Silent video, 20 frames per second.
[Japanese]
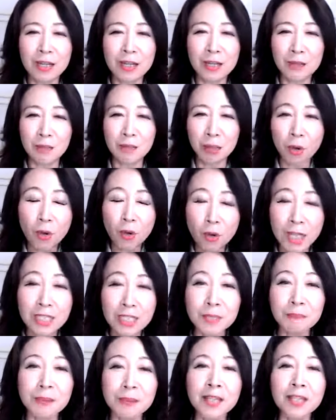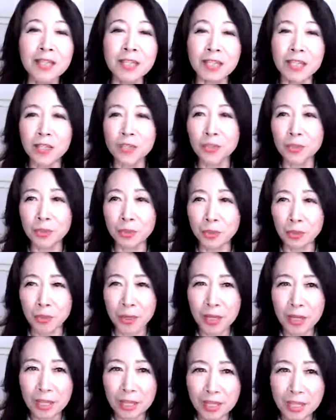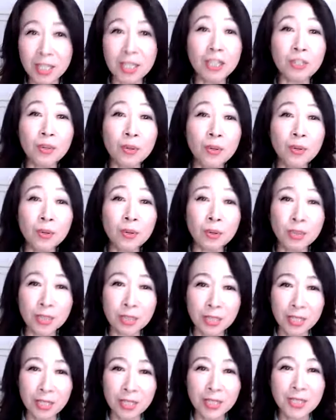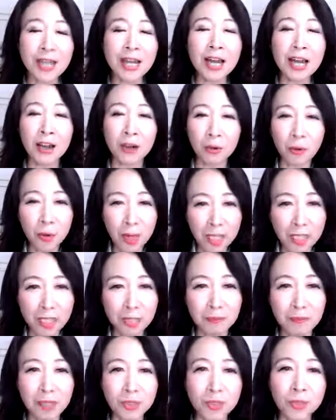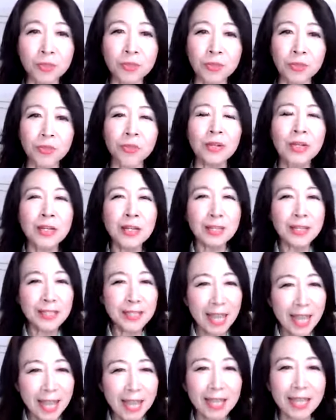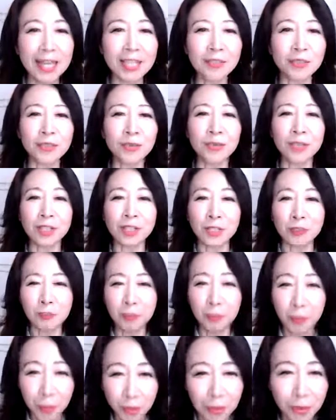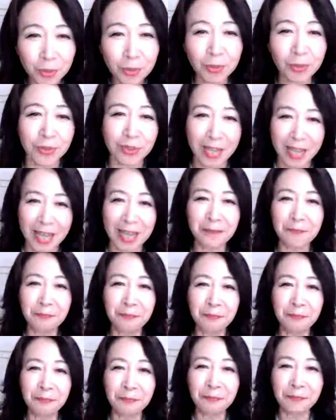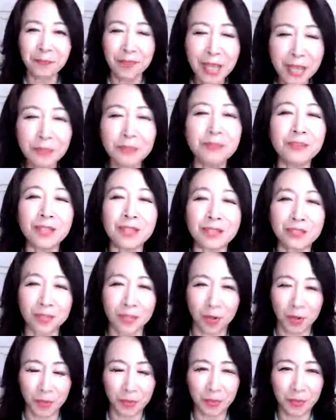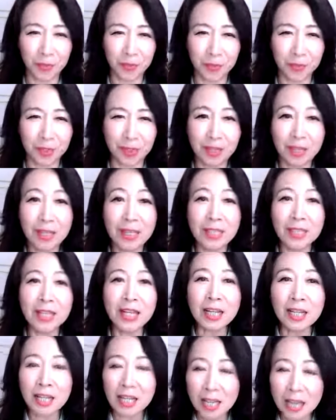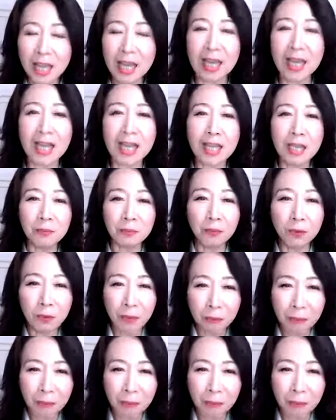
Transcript: まあ、婚活パーティーでちょっと意気投合して、じゃあお会いしましょうっていう、なんかの時にボロッとね、出るんですよ。だから、もう